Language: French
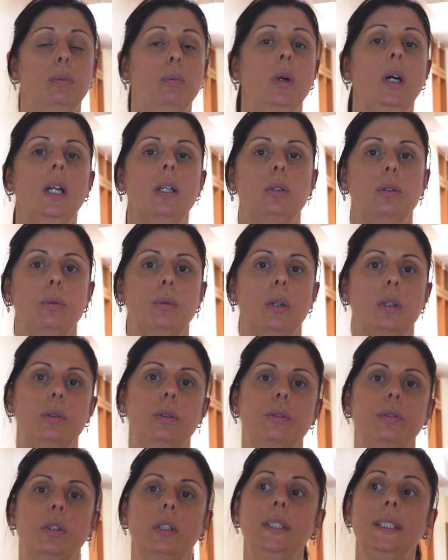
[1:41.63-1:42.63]
Pour moi, la
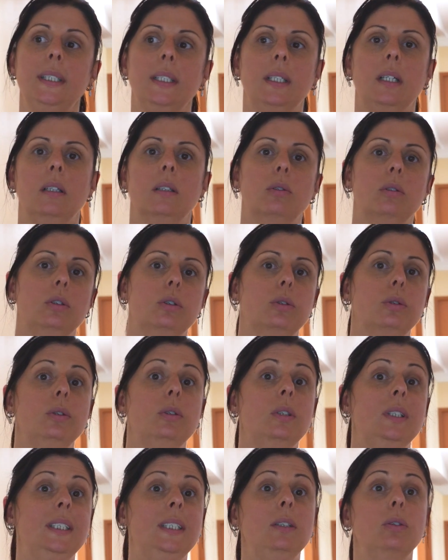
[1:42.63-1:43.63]
portefeuille, c'est quelque
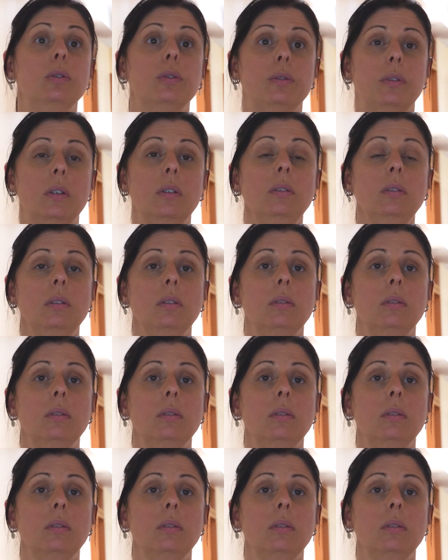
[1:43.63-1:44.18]
chose d'innovant.